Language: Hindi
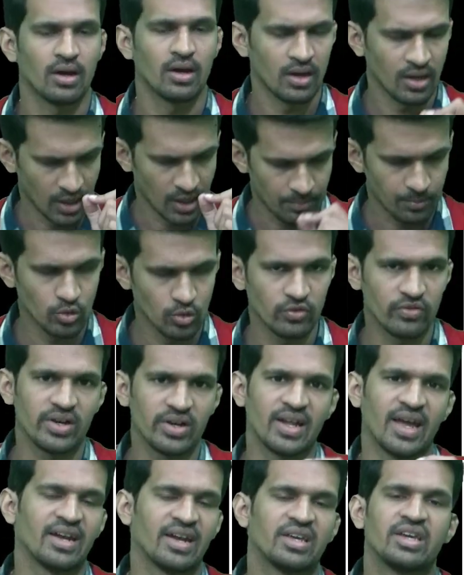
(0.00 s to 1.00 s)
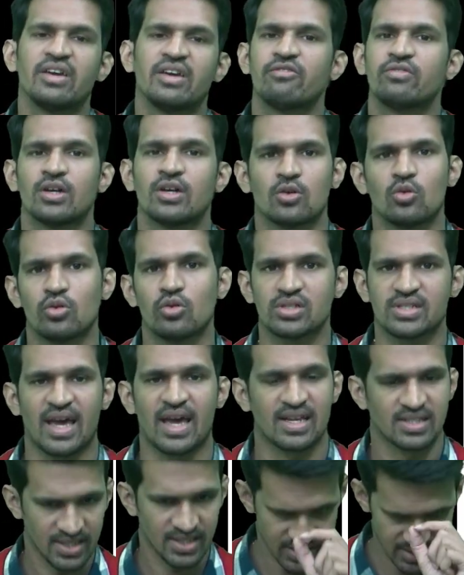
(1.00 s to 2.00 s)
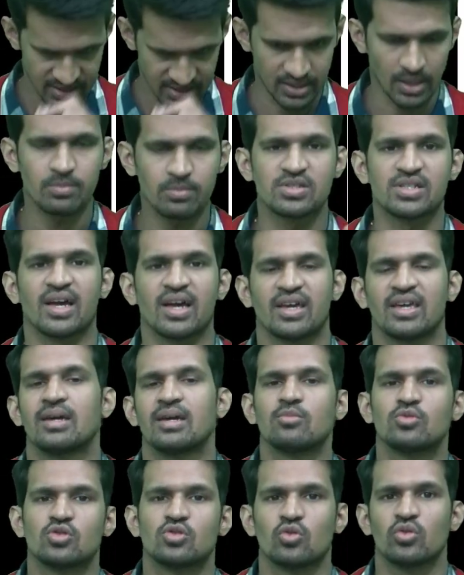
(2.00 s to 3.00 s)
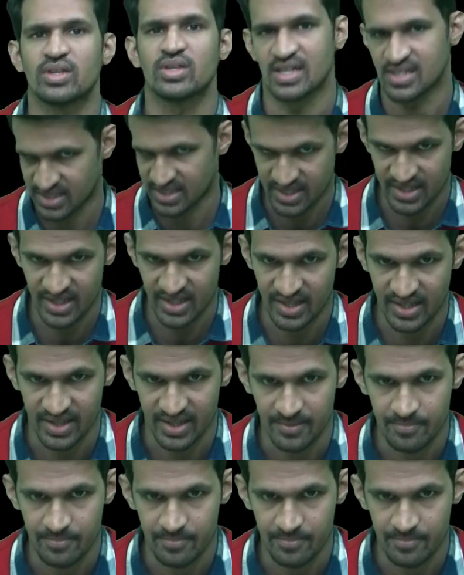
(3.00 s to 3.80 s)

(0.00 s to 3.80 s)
अप्रूव इट एंड गिव द कोर्स एक्सेस तब जाके हम उसको यस yes करेंगे